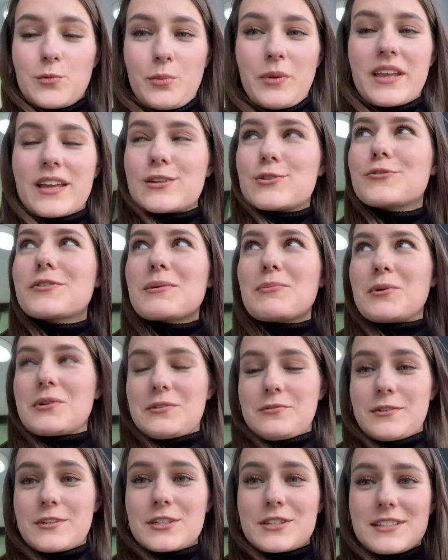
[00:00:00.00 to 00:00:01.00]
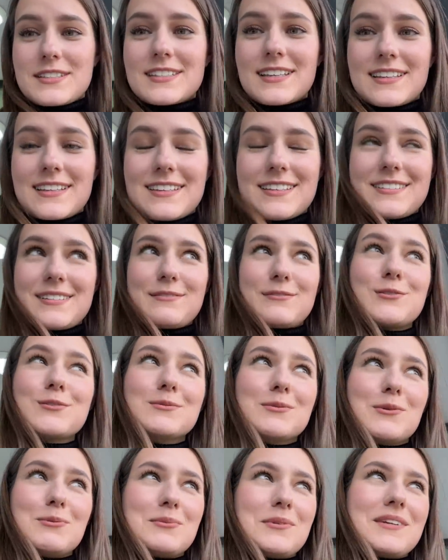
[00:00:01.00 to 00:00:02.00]
У меня еще не было высшей оценки за
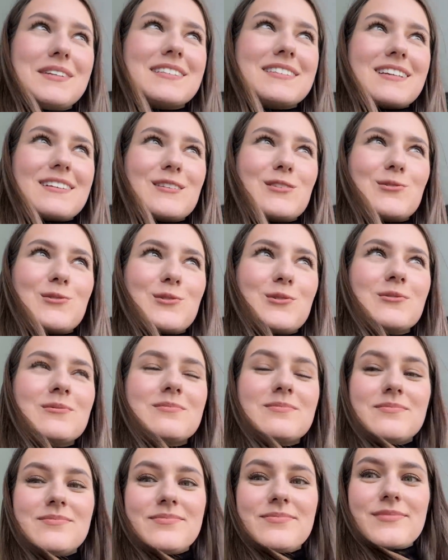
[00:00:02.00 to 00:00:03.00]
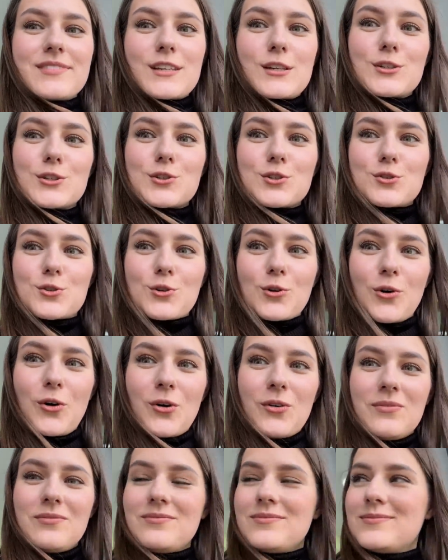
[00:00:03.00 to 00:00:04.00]
всю мою магистратуру. Что?